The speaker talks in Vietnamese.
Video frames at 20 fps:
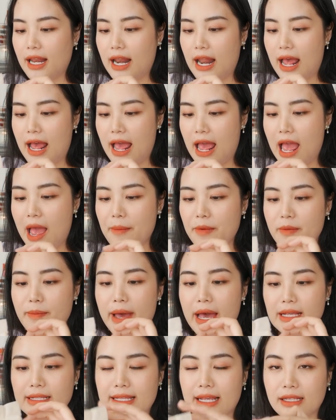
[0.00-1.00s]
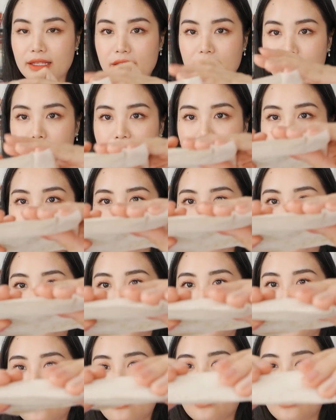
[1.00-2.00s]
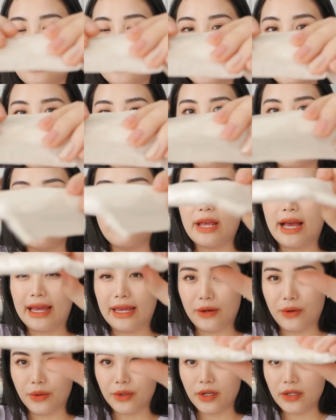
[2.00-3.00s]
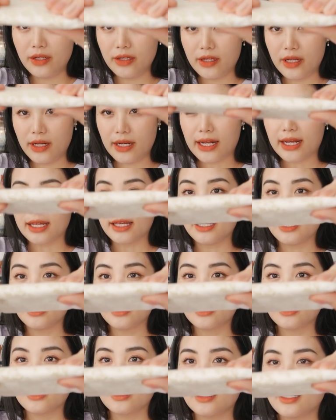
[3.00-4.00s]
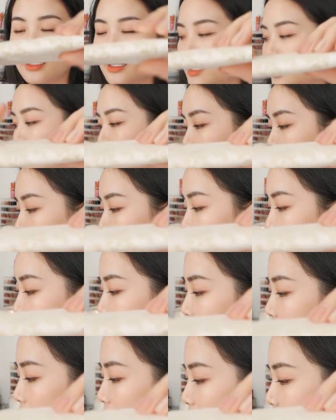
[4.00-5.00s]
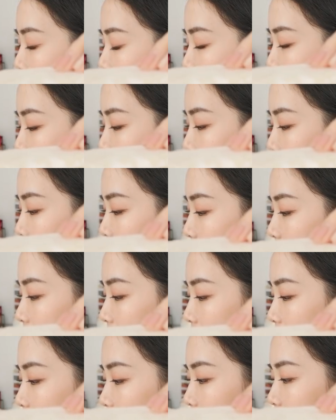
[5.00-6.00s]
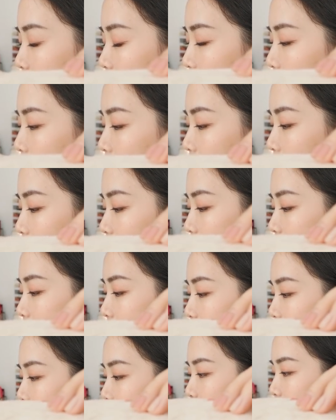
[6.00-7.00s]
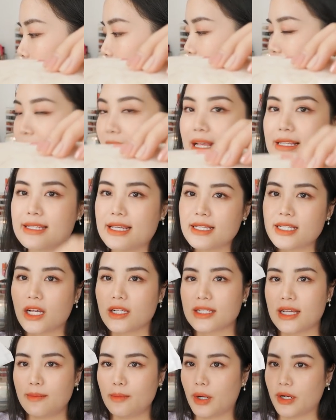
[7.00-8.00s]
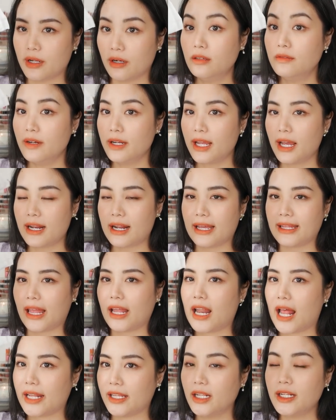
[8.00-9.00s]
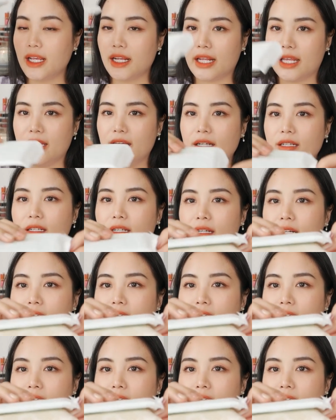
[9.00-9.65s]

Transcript: là hai mươi ba xăng ti mét, thì cái độ dày của nó như thế này. Để Lan so sánh lại cái độ dày của cái này, Lan sẽ so sánh mọi thứ với cái này tại Lan thích cái này nhất.